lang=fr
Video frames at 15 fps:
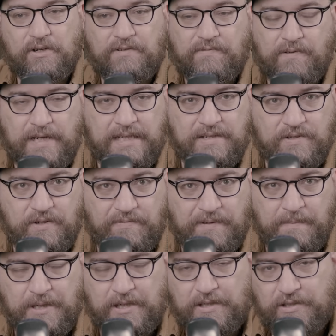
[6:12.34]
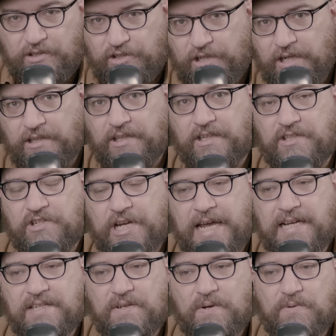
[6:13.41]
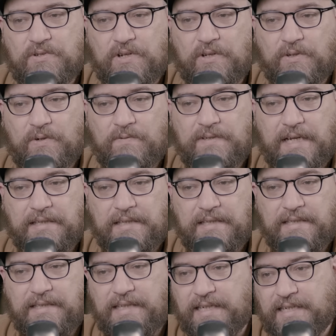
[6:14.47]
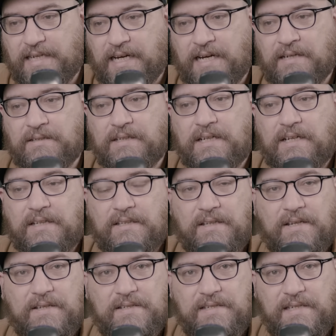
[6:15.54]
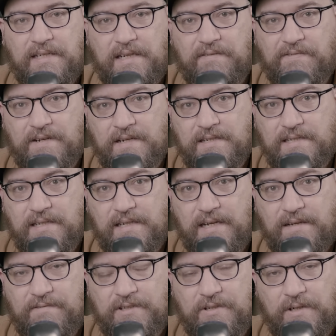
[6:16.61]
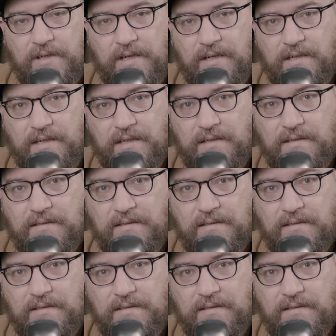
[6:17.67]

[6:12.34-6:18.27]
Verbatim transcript: une fois, dans un film de Duncan Jacks, on se retrouve dans des décors de Sidney Fox, l'aventurière.